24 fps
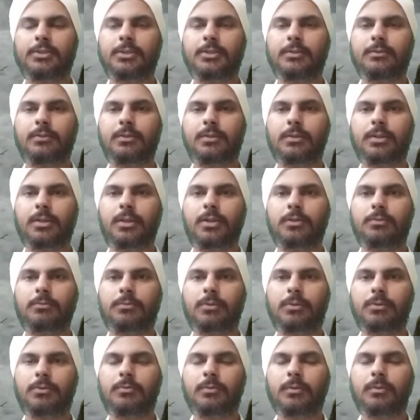जीवन का
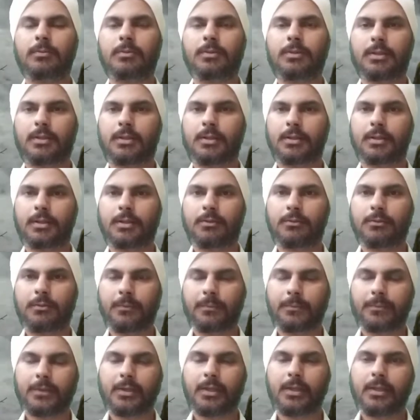अनुभव तुम्हें बता रहा
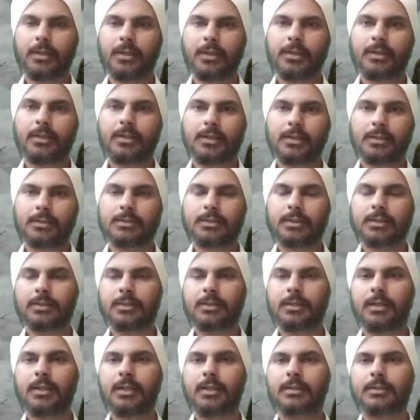हूँ कि
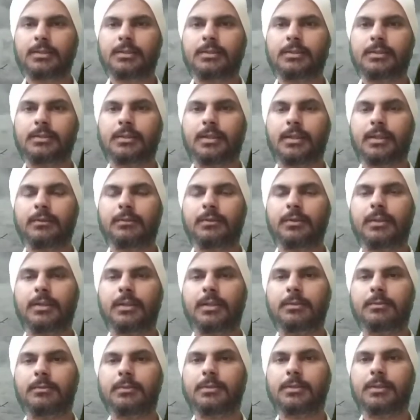सत्य है केवल
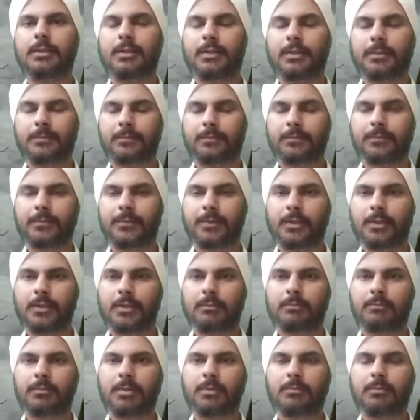हरि भजन
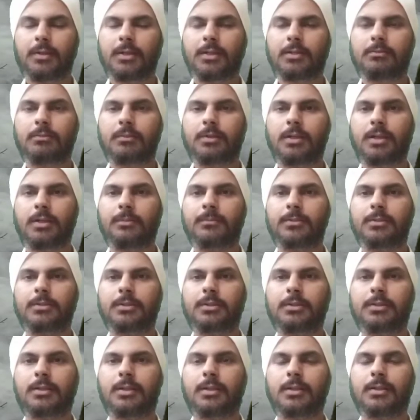है परमात्मा का
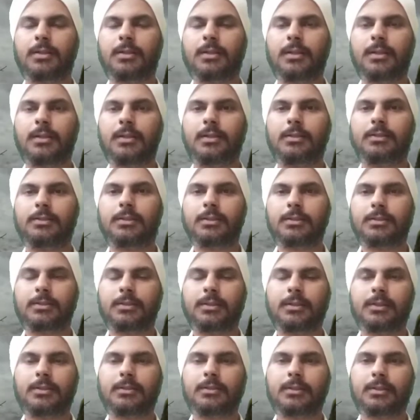भजन करना ही
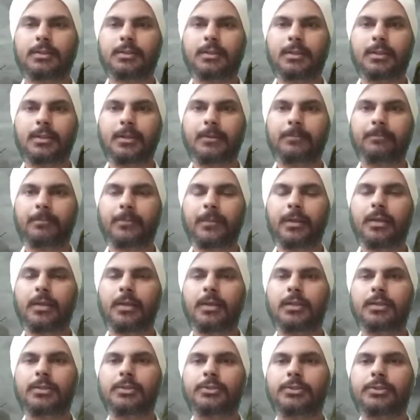सच है सत्य
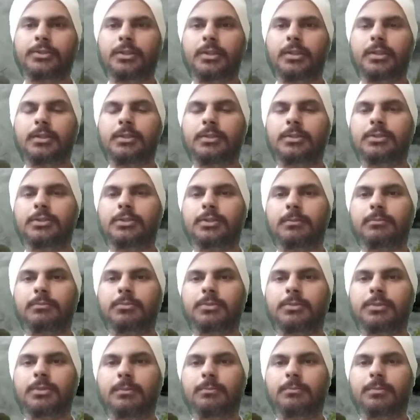है जगत सब
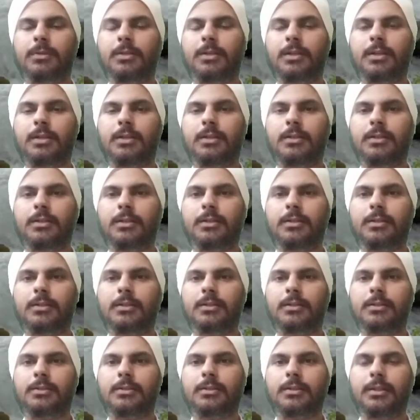सपना
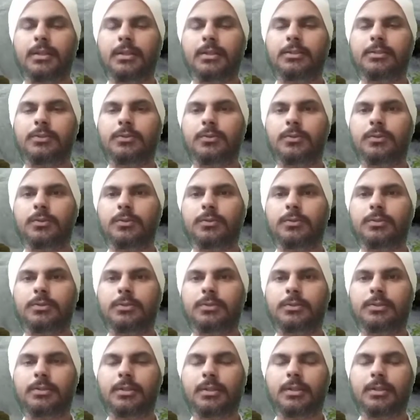ये जो
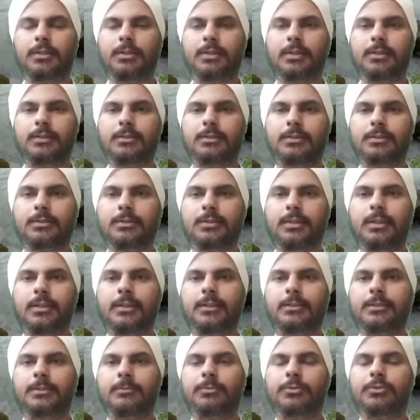जगत है संसार
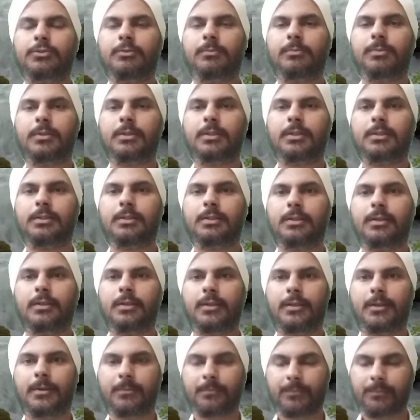है सब स्वपन की तरह
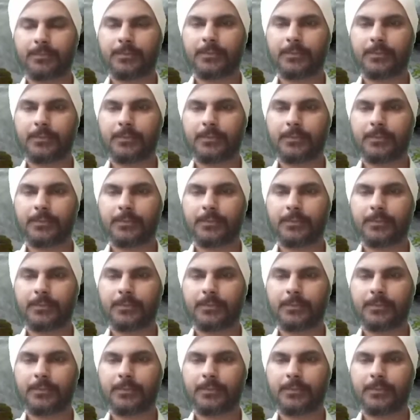है